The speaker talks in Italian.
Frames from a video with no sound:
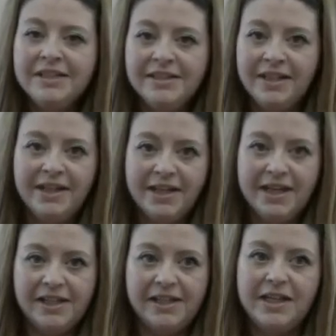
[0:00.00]

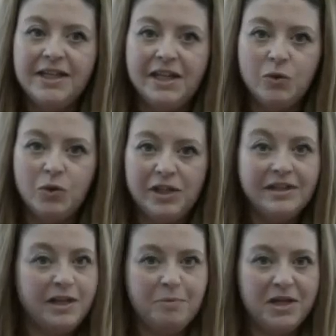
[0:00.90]
delle, delle linee
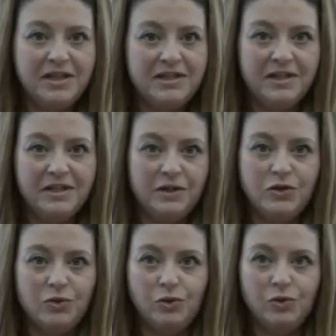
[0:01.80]
guida dei paesi che se
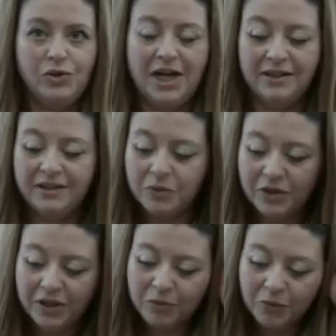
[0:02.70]
ne sono dotate,
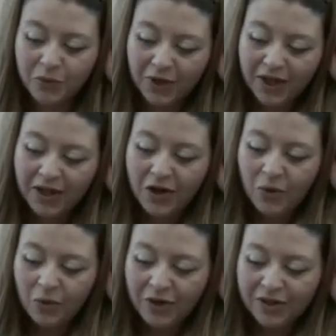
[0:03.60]
quindi comunque
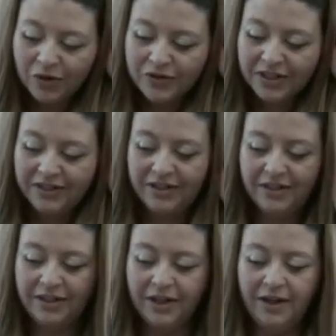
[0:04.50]
un qualcosa
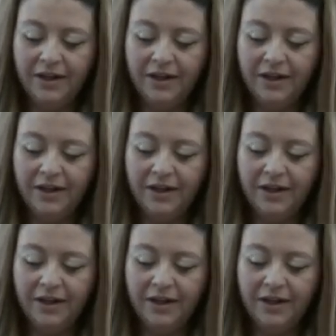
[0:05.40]
di